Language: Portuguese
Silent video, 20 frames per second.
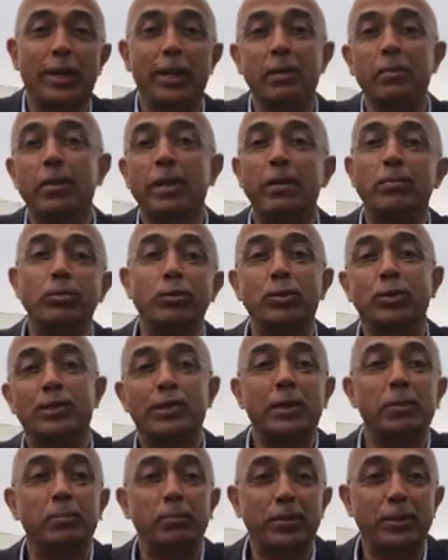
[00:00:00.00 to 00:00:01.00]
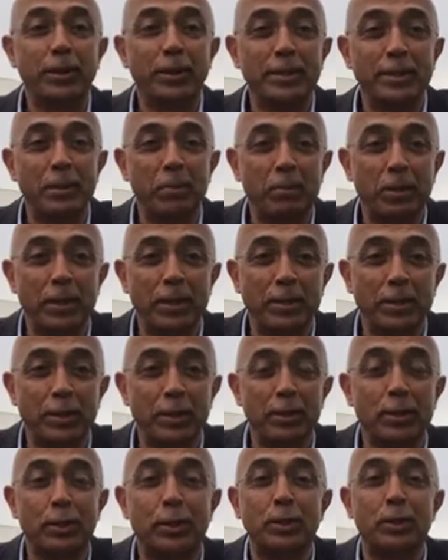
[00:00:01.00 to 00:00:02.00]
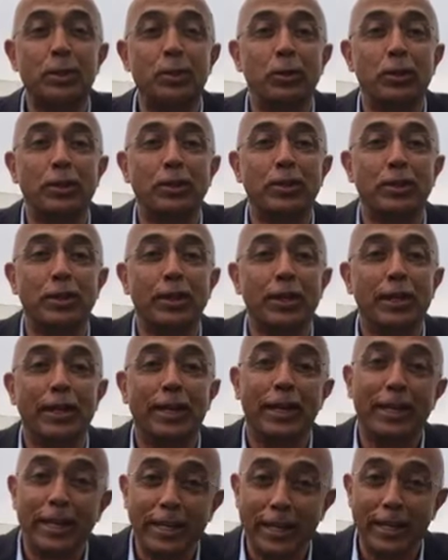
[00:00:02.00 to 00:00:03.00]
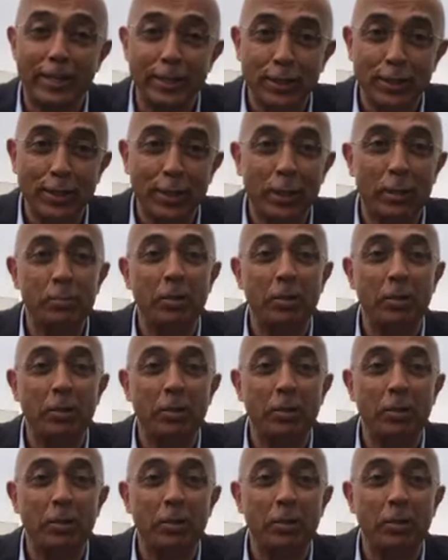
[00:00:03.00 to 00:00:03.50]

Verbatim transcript: lembramos sempre das empresas de regiões ricas,